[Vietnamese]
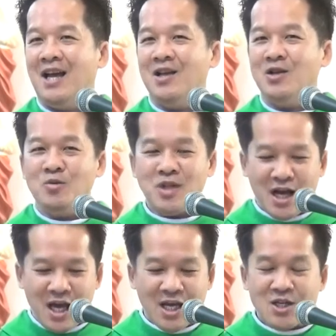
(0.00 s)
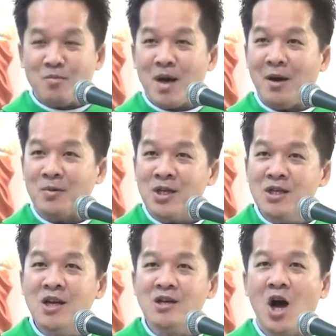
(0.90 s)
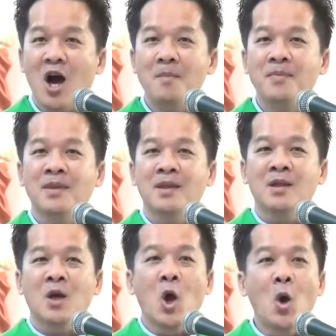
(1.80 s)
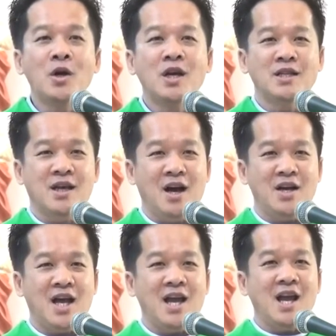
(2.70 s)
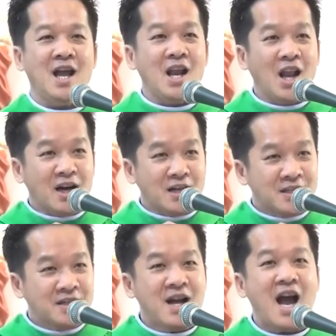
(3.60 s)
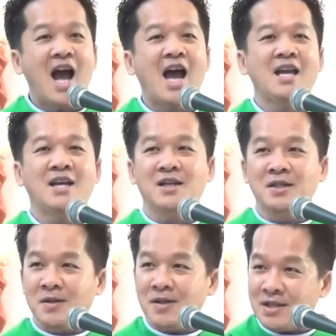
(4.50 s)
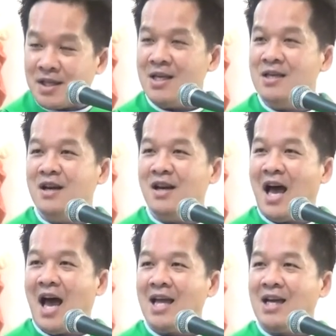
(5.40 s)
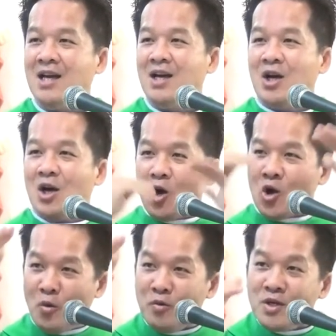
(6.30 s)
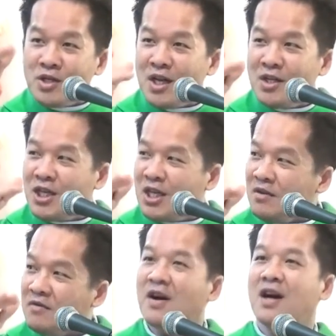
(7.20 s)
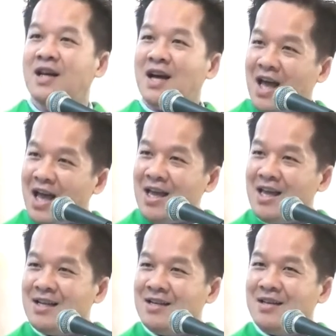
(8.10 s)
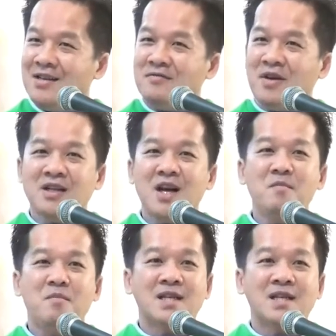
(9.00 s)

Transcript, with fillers: chúng ta nghe trong bài đọc thứ nhất đó, ngôi đền thờ này lần thứ hai được xây dựng lại, cũng trên chính phần đất ấy, phần đất mà